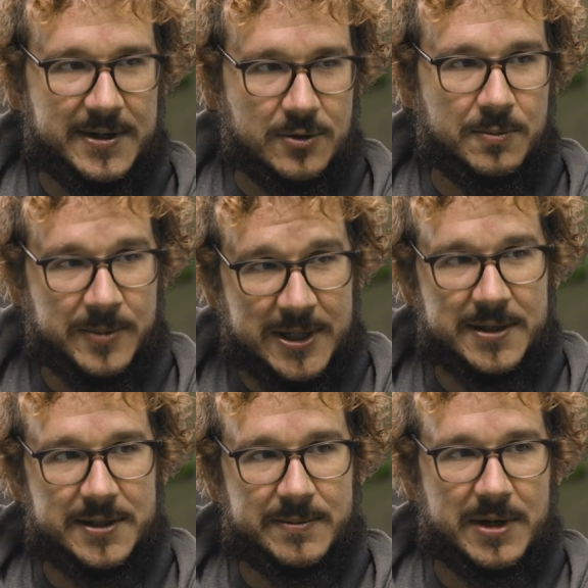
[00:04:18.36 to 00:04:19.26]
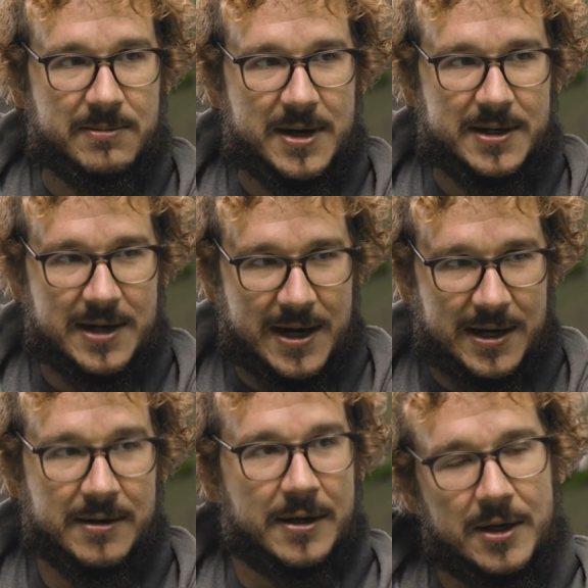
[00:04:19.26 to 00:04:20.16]
nicht zu kopierendes, aber immerhin
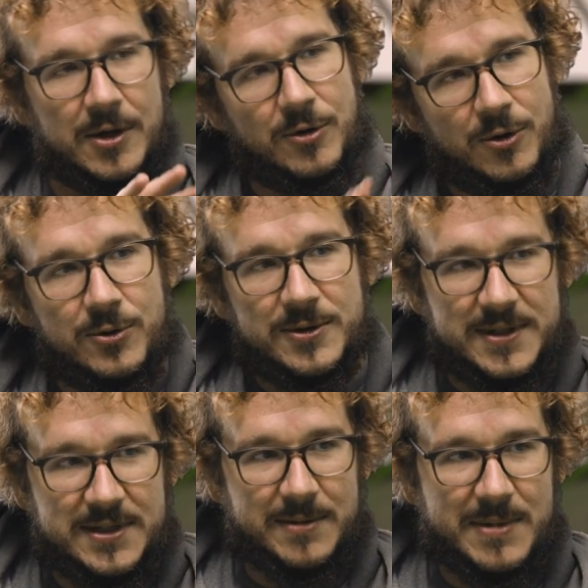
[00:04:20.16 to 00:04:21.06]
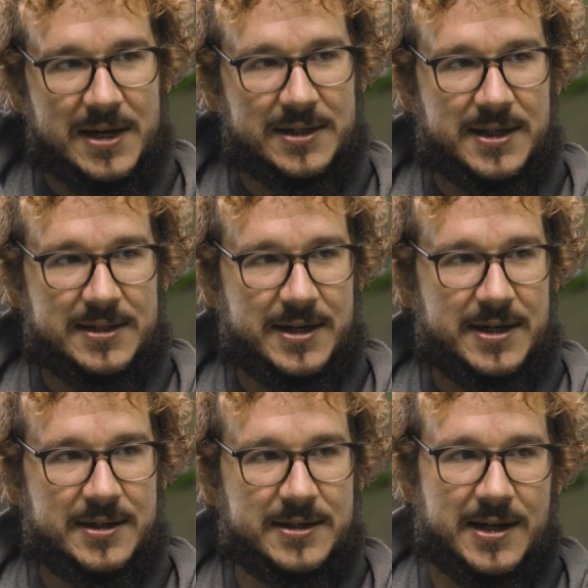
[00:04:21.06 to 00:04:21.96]
ein Ökosystemansatz,
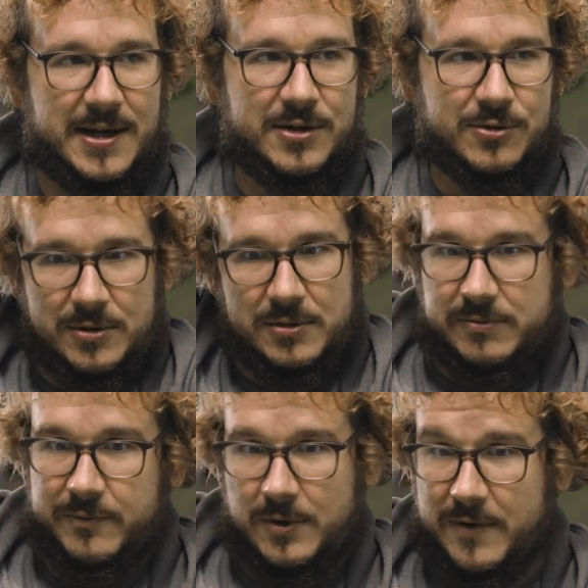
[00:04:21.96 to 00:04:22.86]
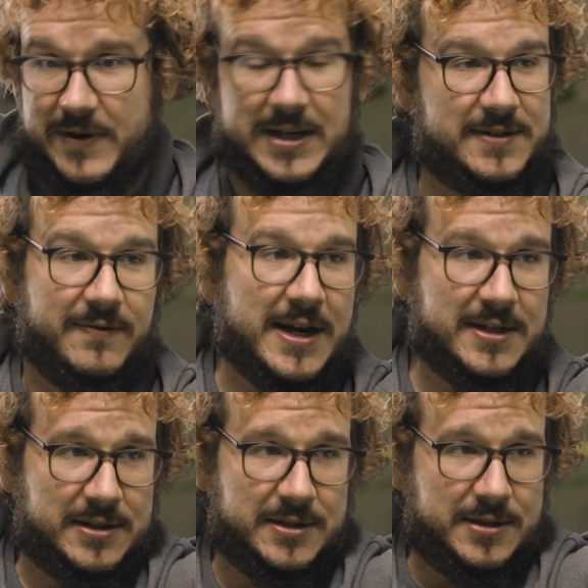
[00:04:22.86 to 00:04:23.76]
der interessant und
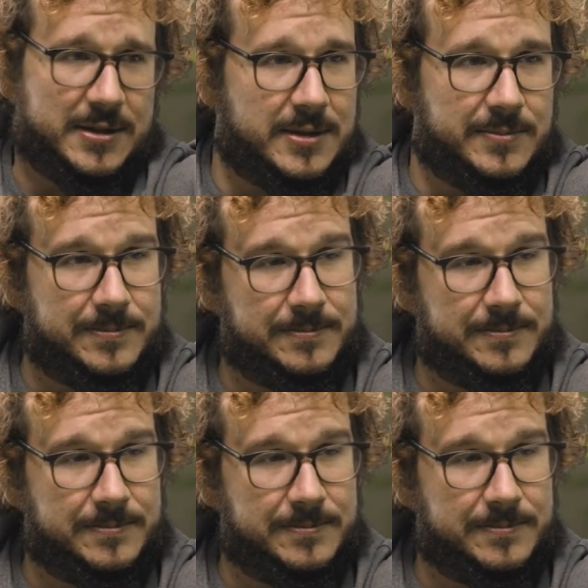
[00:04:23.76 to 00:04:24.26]
vorwärtsweisend ist.